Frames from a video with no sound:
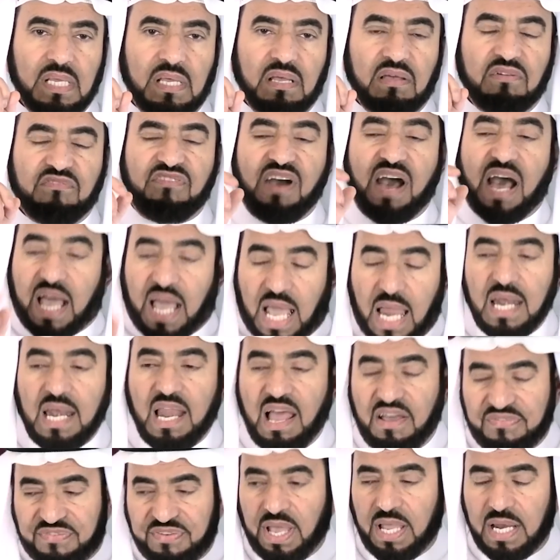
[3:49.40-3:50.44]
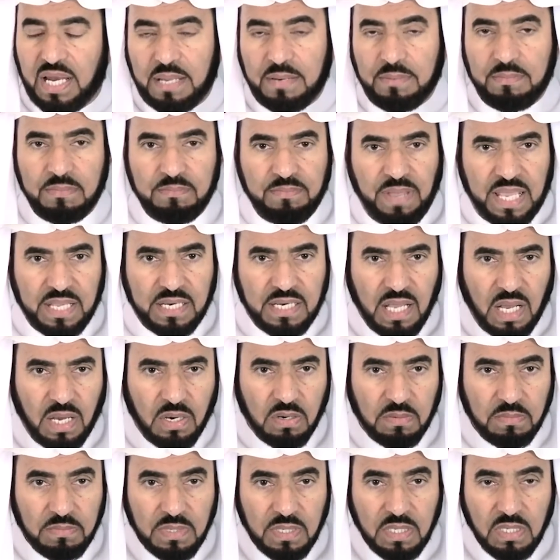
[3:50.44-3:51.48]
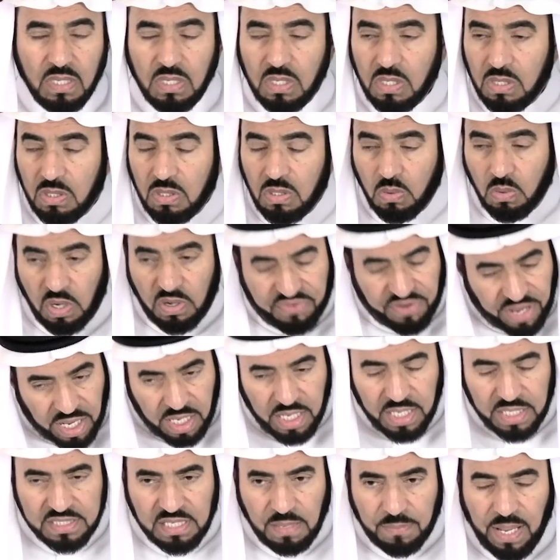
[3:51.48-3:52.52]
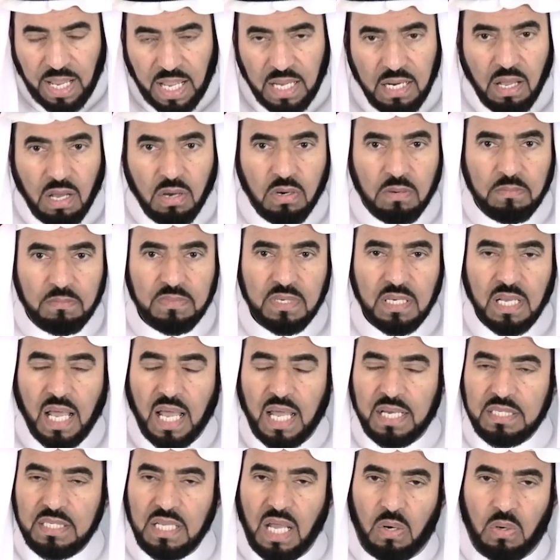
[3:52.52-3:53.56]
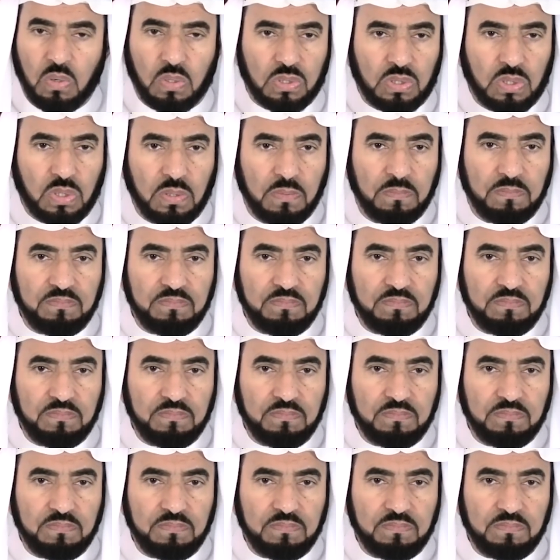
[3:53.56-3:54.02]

فخلى فعلا بينهم وفعلا سمح لهم أن يعودوا